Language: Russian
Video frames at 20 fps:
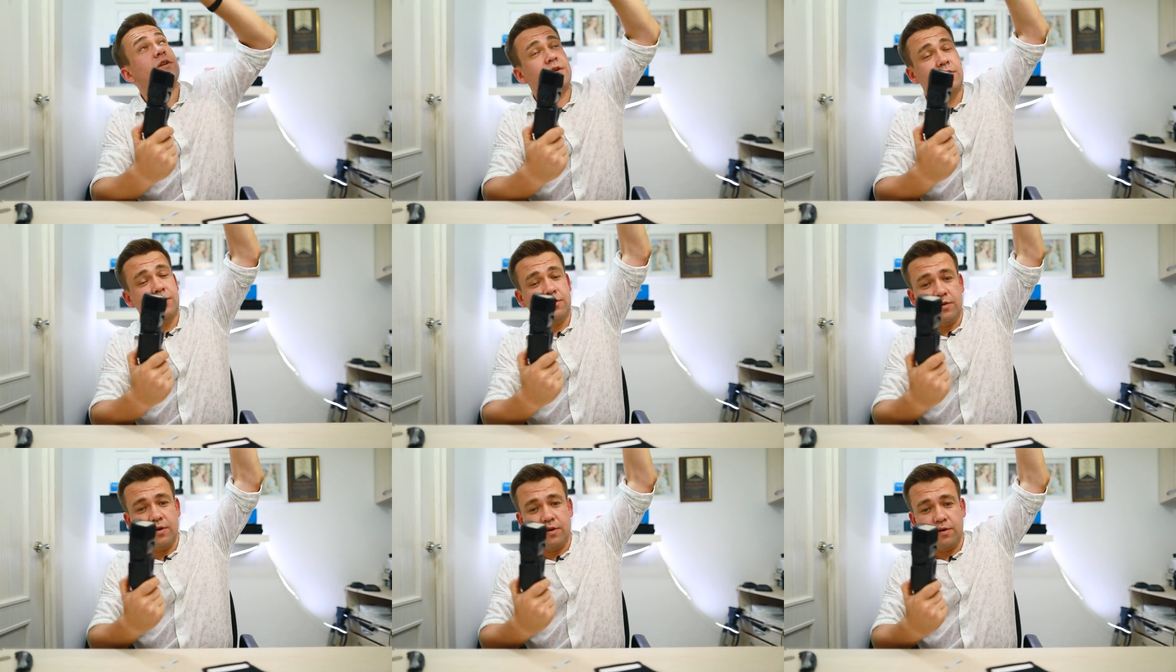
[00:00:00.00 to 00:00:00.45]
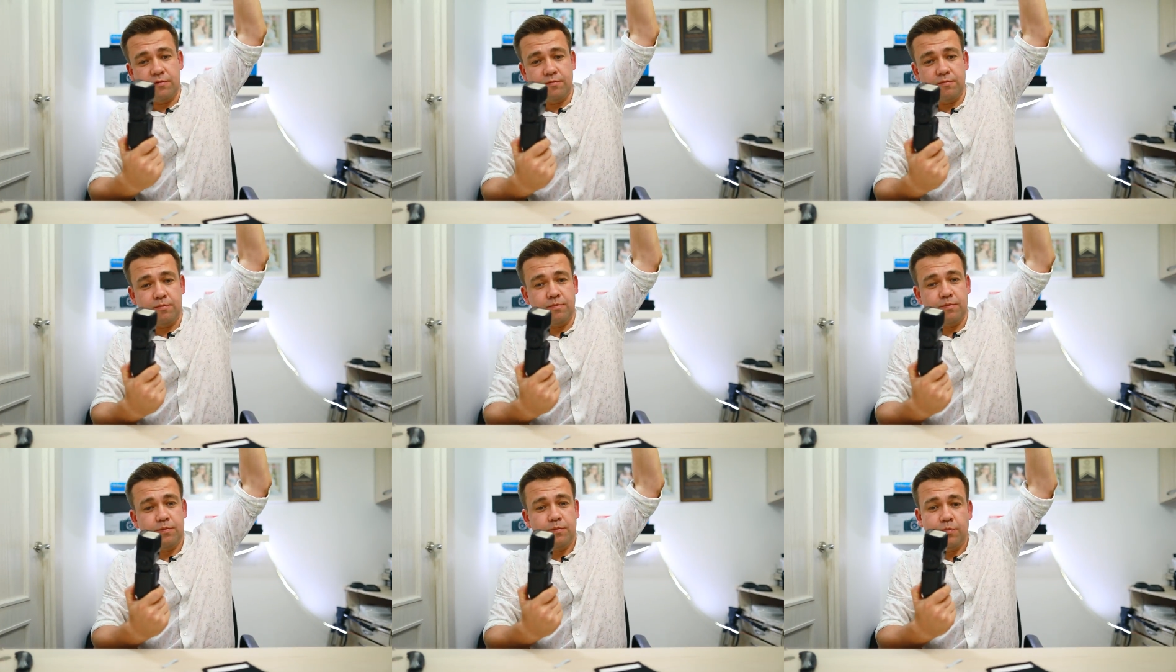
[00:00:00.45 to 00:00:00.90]

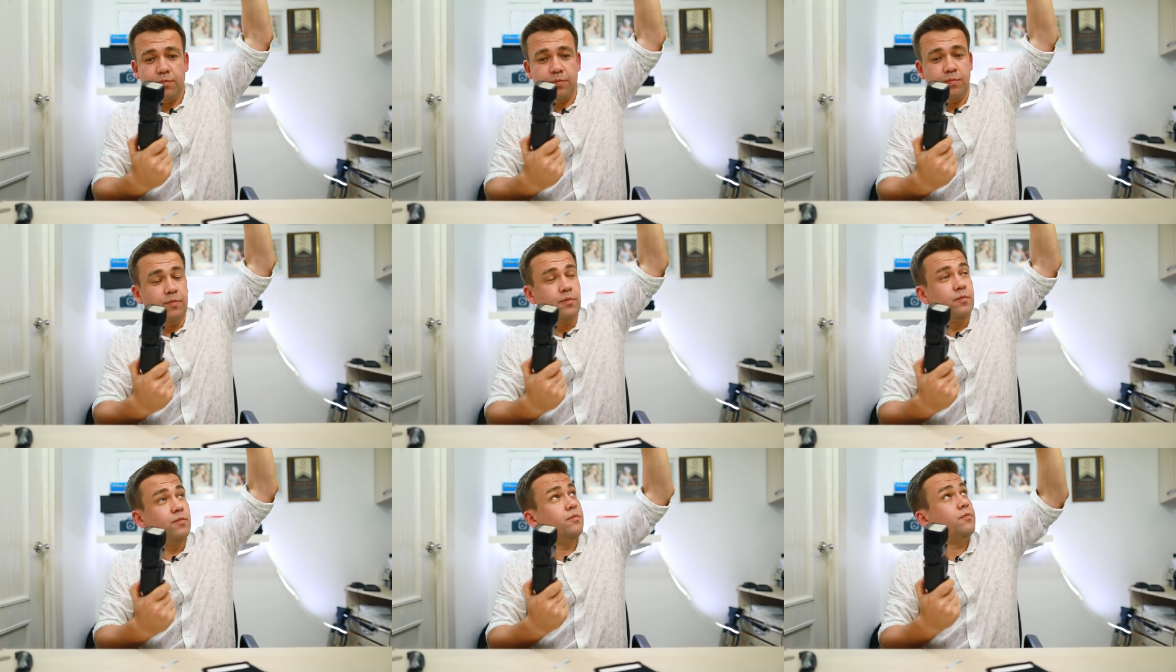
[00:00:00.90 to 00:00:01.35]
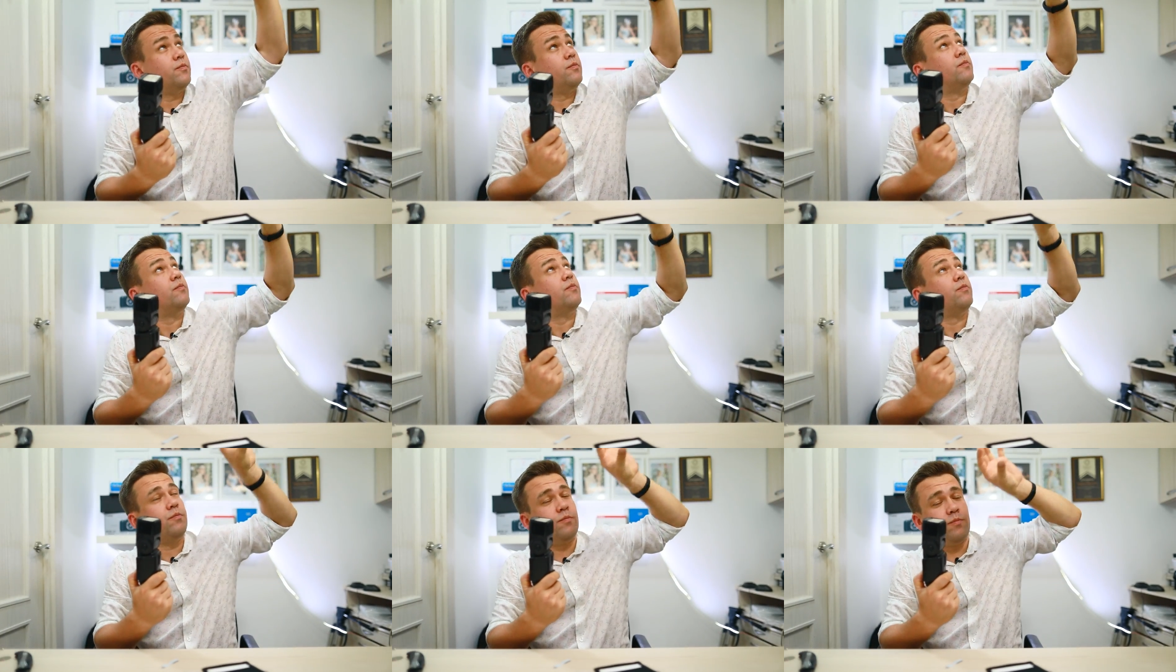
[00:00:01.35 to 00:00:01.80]
э,
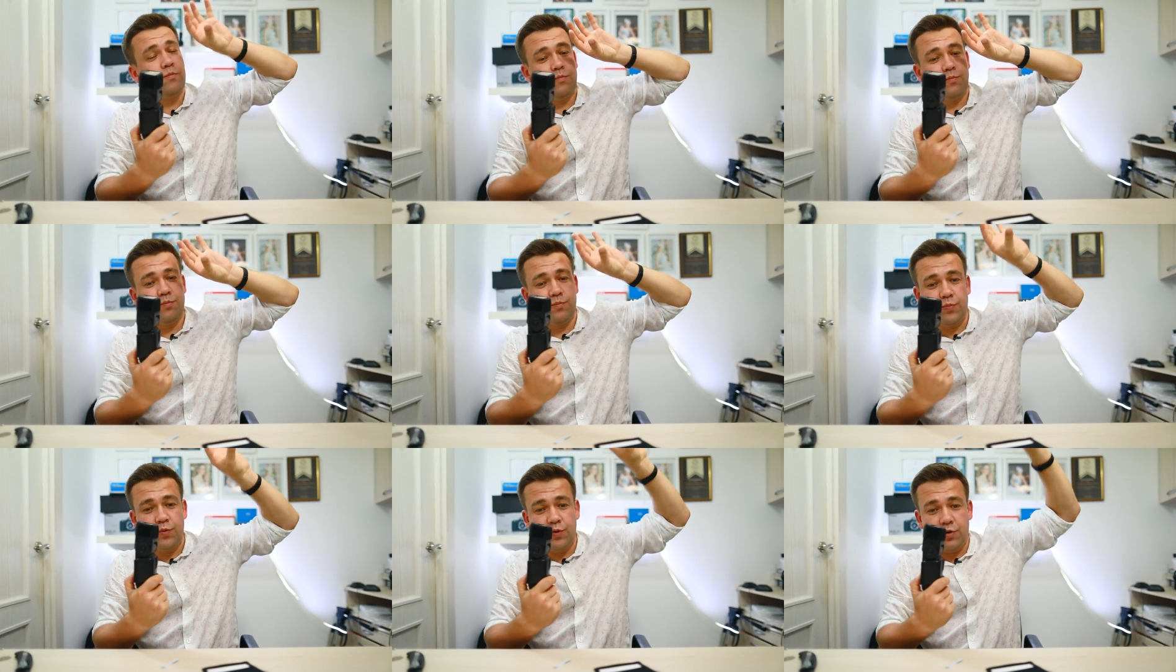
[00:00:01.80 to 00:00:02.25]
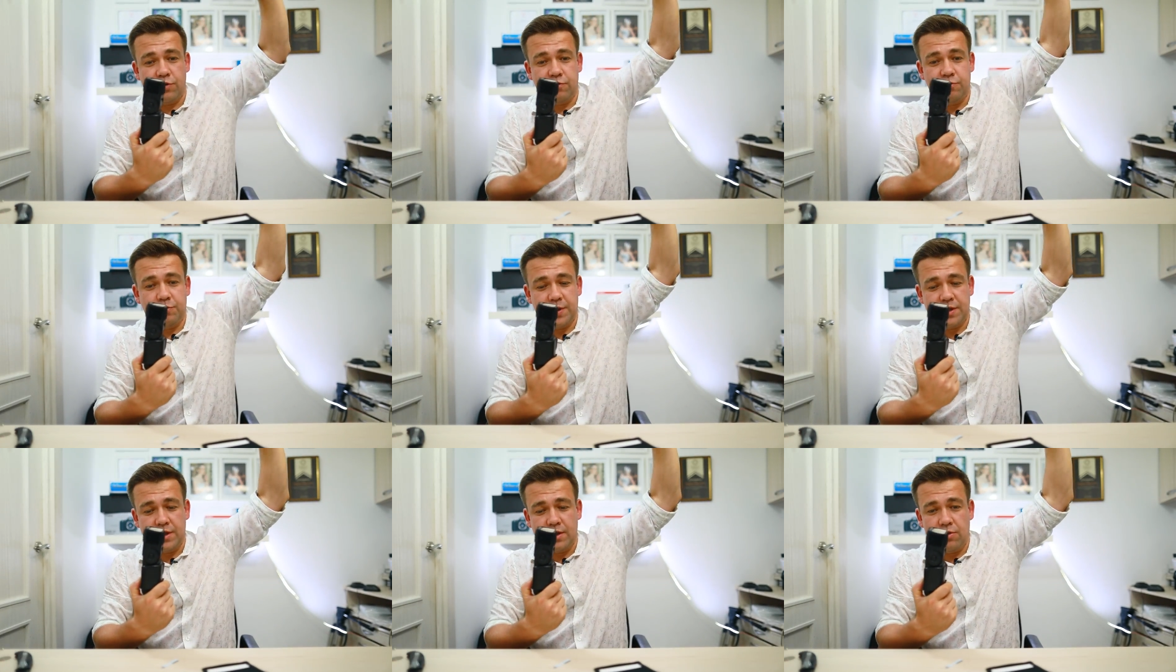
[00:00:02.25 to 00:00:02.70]
бьет
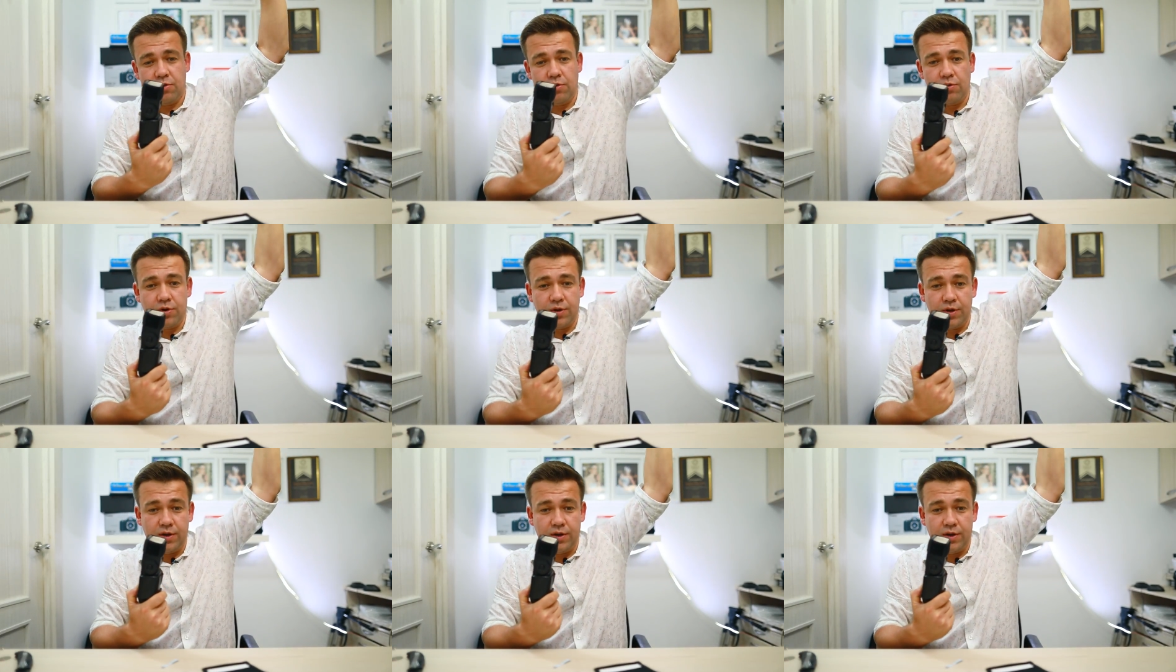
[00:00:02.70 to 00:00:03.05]
в потолок,